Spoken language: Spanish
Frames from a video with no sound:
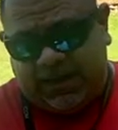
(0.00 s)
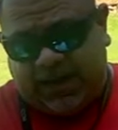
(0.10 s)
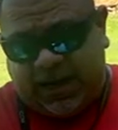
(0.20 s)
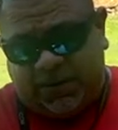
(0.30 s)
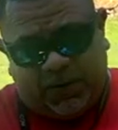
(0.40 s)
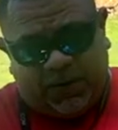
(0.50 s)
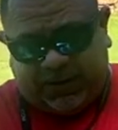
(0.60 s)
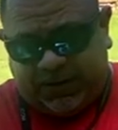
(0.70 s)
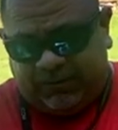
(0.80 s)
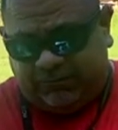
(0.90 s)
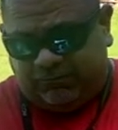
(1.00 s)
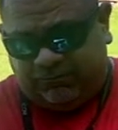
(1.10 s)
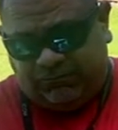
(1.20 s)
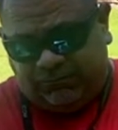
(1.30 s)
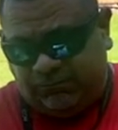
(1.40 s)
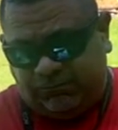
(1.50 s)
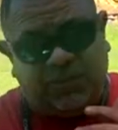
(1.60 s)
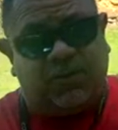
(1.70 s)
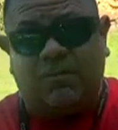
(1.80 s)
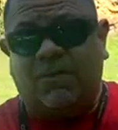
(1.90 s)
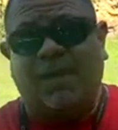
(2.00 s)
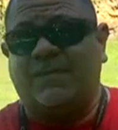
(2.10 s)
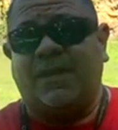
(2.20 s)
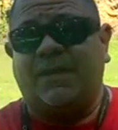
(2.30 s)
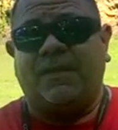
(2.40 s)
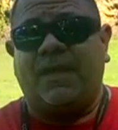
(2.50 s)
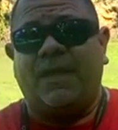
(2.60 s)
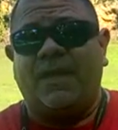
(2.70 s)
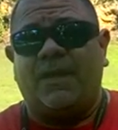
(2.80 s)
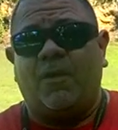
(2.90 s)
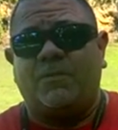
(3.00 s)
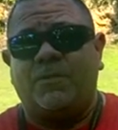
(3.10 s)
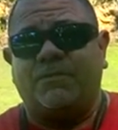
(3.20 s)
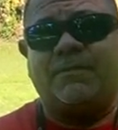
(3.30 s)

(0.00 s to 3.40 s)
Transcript: ¿Qué les puedo decir? Excelente opción.